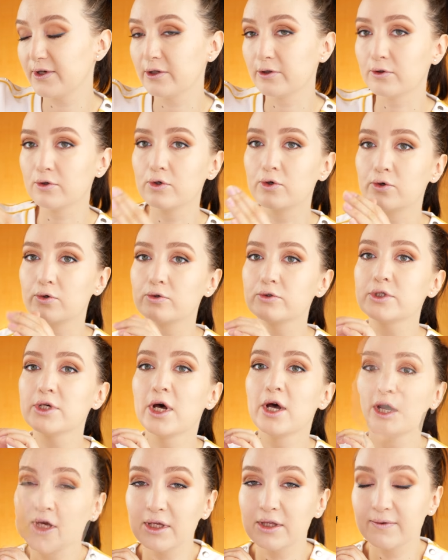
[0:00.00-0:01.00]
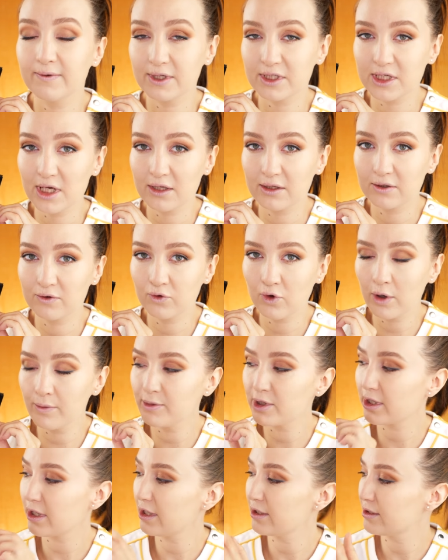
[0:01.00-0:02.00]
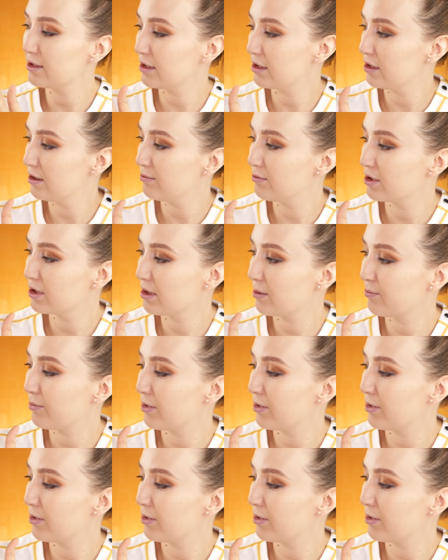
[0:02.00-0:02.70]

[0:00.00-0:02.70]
Feel Good. И 20 номер это именно